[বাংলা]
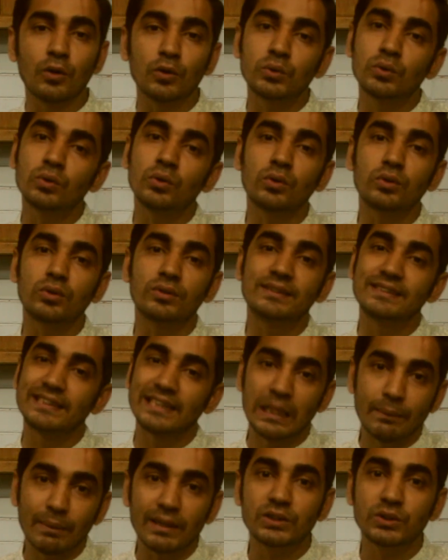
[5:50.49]
নতুন নতুন
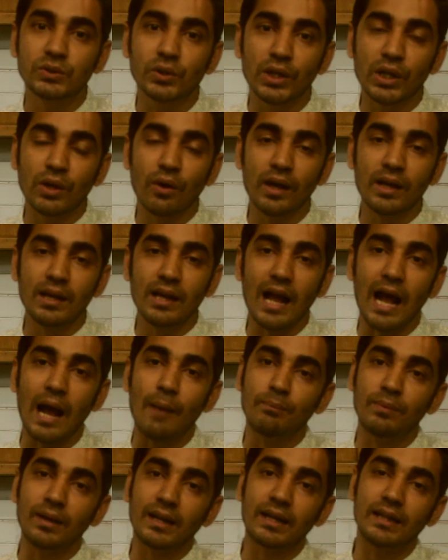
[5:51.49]
সিলেবাস তৈরি হয়
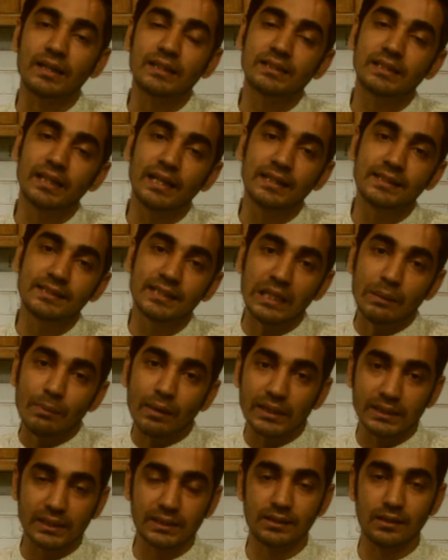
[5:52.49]
আপনাকে সেই
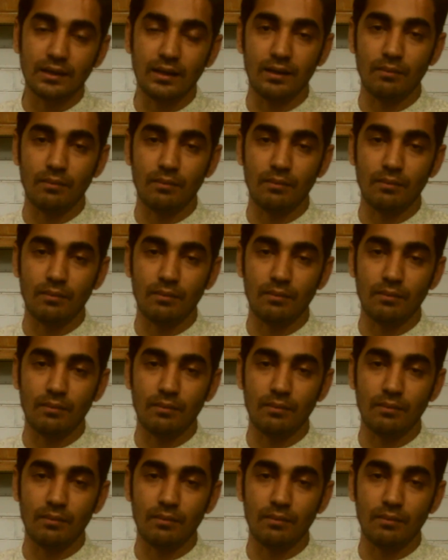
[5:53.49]
সিলেবাসের